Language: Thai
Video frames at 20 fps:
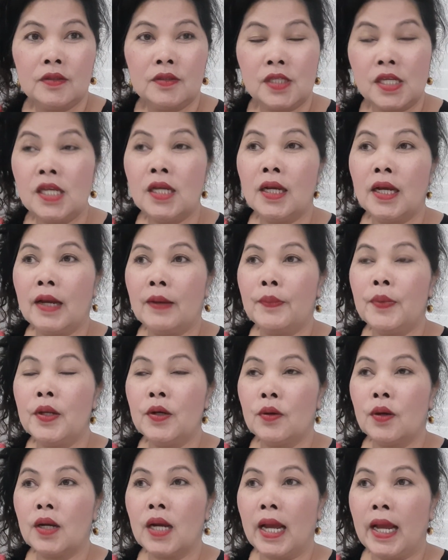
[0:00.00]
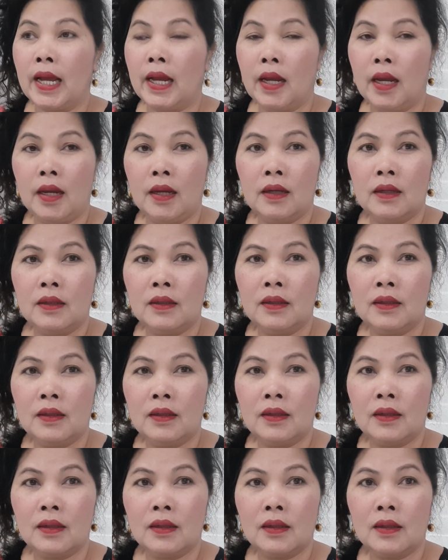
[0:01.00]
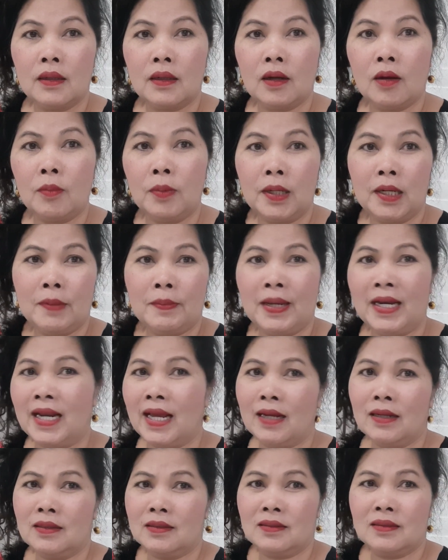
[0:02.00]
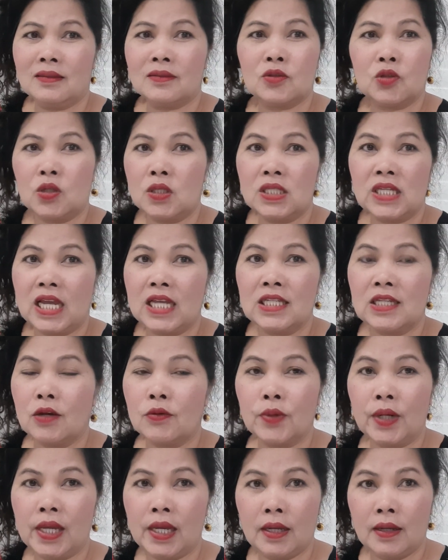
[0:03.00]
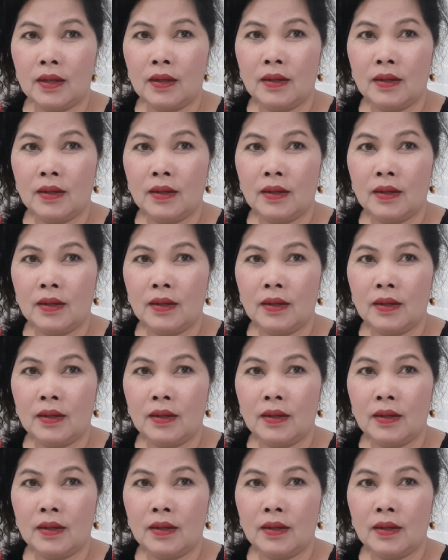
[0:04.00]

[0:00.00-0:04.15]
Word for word: จริงค่ะ พี่น้องค่ะเขาบ่ได้มานั่งสนใจเจ้าเด้